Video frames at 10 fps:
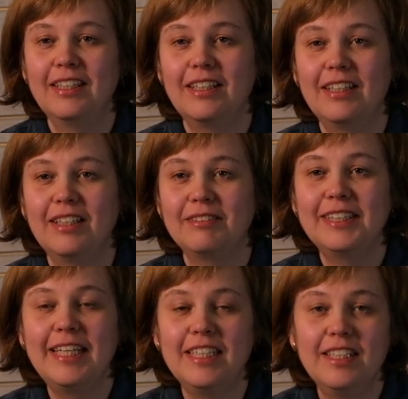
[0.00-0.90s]
А,
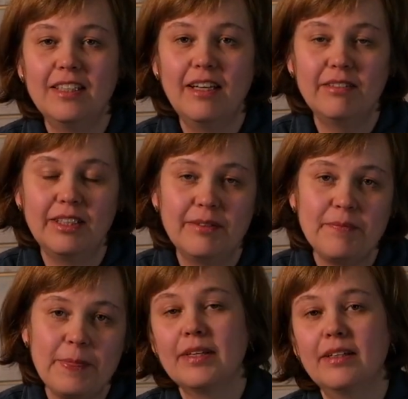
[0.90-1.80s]
знаете, недавно
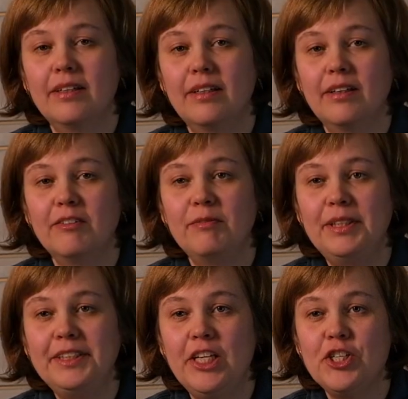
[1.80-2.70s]
а, в
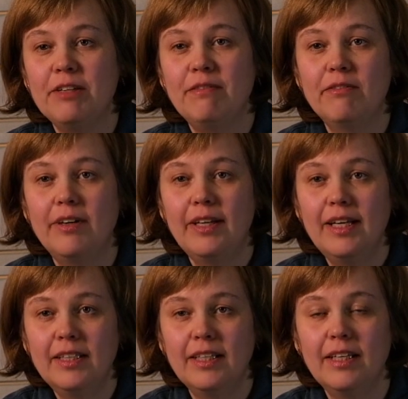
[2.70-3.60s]
местечке
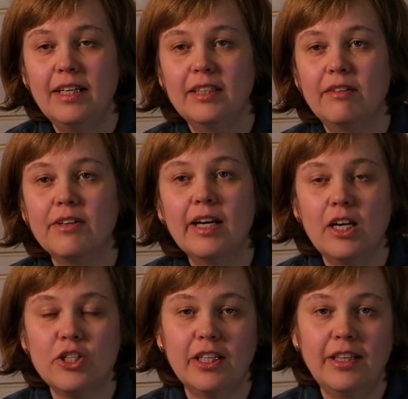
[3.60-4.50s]
Виваланде, это в
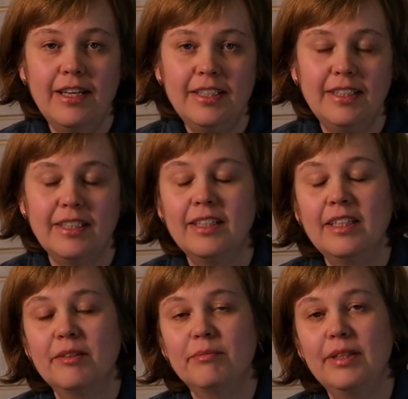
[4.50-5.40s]
горах Шотландии,
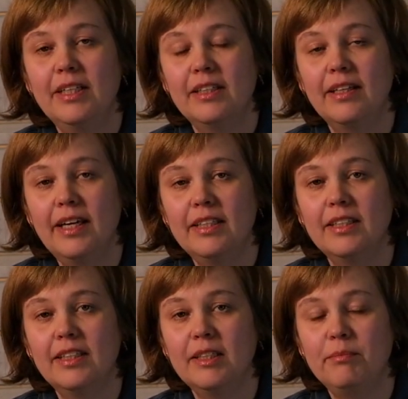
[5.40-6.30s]
были
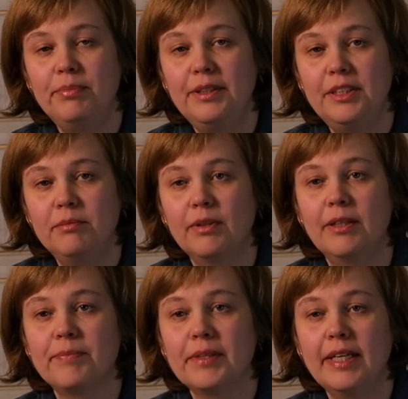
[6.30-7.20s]
найдены
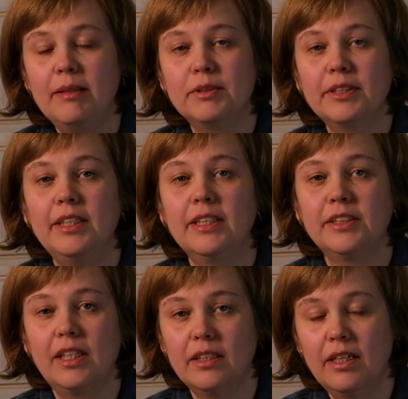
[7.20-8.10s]
письма римских
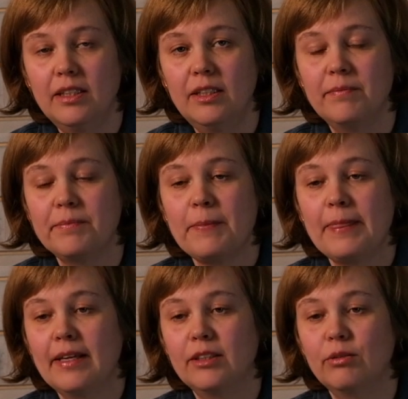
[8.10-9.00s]
солдат,
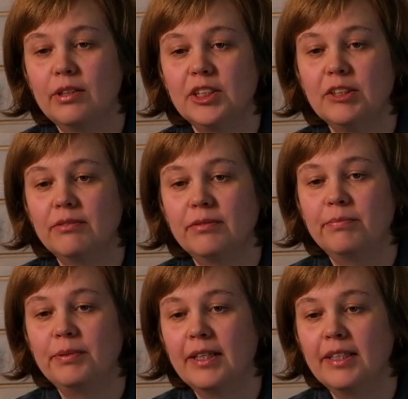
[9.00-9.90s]
которые
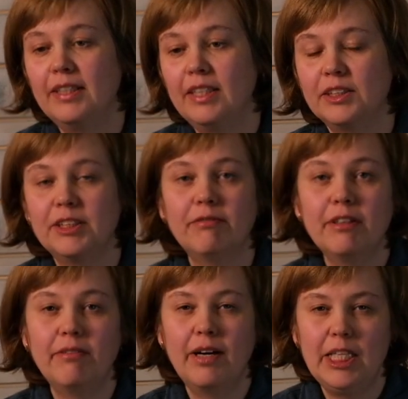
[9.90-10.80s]
приходили с
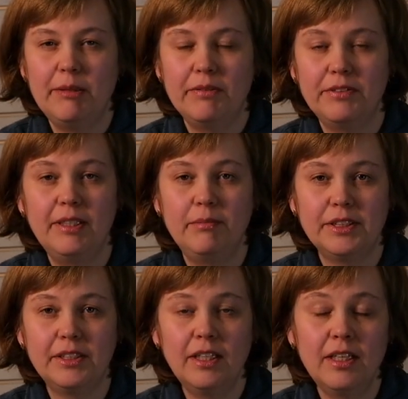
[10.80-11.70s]
завоеваниями в те
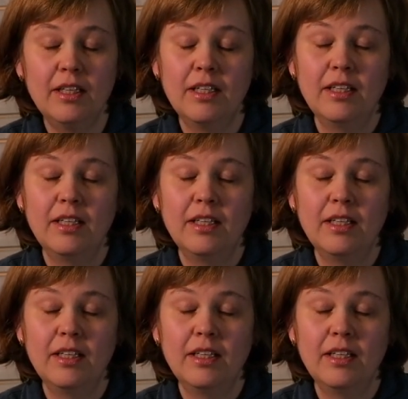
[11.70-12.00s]
места.